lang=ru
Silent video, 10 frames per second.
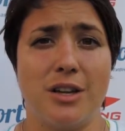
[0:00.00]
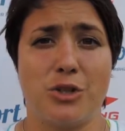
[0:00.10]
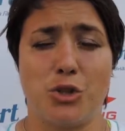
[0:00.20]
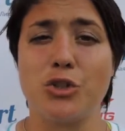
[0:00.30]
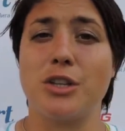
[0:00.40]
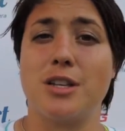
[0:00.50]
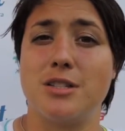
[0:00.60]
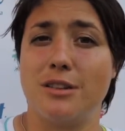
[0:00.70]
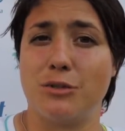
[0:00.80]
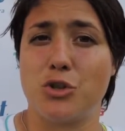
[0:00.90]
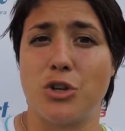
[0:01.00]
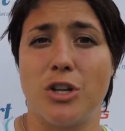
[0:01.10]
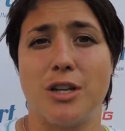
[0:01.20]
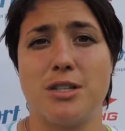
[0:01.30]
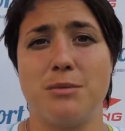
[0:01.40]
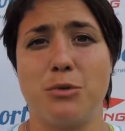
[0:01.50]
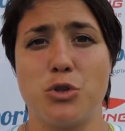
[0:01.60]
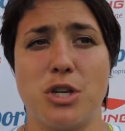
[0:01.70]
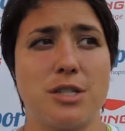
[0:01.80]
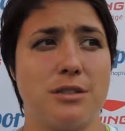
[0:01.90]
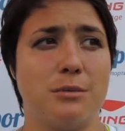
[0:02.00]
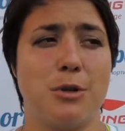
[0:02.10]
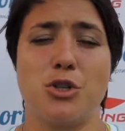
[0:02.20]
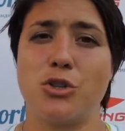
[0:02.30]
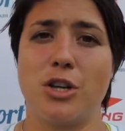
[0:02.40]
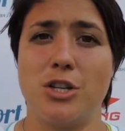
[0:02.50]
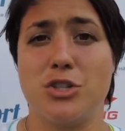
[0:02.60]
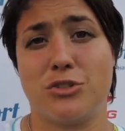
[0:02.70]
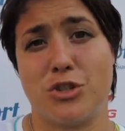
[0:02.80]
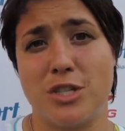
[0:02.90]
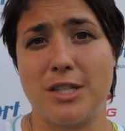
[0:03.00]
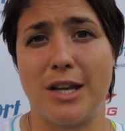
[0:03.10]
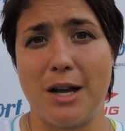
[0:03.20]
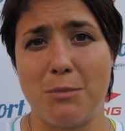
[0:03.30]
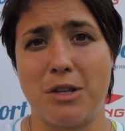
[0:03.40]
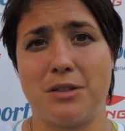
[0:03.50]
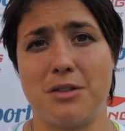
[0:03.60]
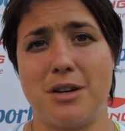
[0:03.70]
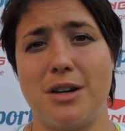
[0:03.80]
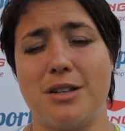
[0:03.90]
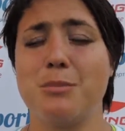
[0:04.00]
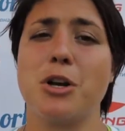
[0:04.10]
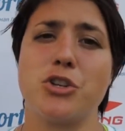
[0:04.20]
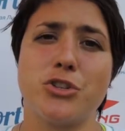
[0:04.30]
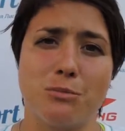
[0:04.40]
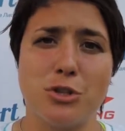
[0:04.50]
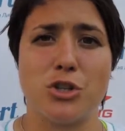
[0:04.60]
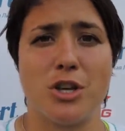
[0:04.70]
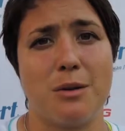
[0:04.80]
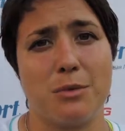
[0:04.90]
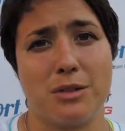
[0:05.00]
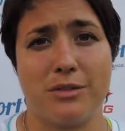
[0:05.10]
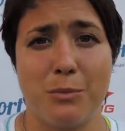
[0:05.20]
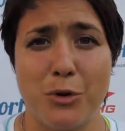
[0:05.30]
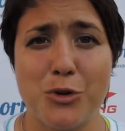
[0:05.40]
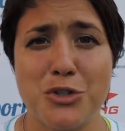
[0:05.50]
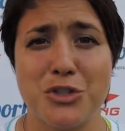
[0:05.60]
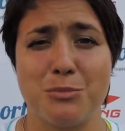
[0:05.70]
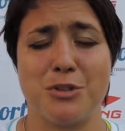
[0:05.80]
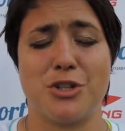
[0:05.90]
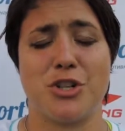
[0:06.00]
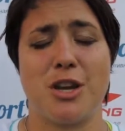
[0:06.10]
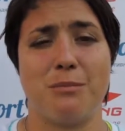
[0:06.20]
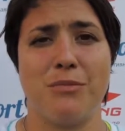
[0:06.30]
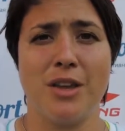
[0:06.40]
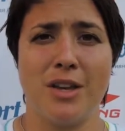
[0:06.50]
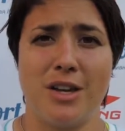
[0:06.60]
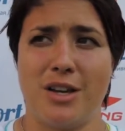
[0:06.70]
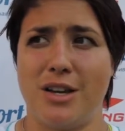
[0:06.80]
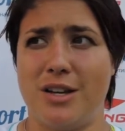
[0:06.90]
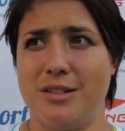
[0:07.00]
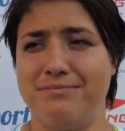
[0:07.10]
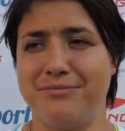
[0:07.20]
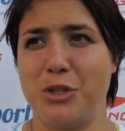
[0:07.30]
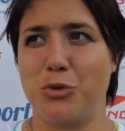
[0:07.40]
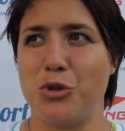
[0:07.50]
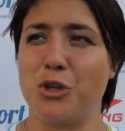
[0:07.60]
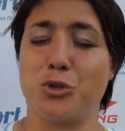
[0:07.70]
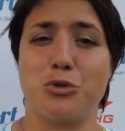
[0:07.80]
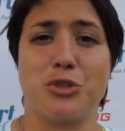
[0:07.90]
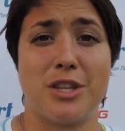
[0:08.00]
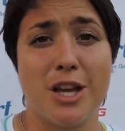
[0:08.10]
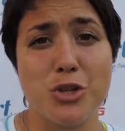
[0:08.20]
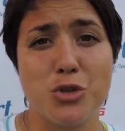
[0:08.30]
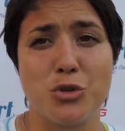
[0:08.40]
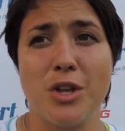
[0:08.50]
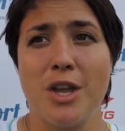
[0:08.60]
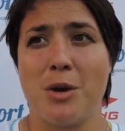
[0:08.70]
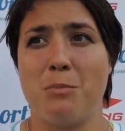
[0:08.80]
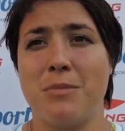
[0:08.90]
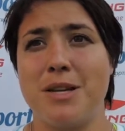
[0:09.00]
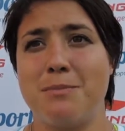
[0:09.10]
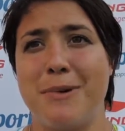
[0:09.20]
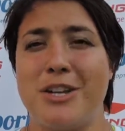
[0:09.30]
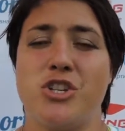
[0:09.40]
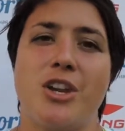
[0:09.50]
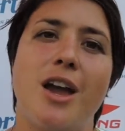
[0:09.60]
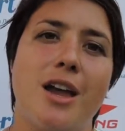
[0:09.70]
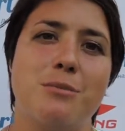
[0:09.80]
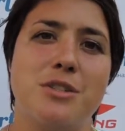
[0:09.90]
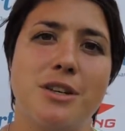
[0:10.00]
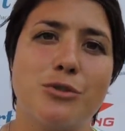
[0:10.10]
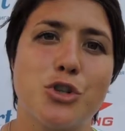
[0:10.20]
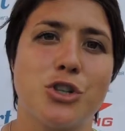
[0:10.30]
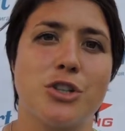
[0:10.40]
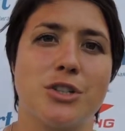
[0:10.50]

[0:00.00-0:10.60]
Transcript: что-то для девушек или где бы участвовало большое количество женских команд. А, нам кажется, мы решаем этот вопрос и мы решаем эту некоторую задачу. Мы поощряем девушек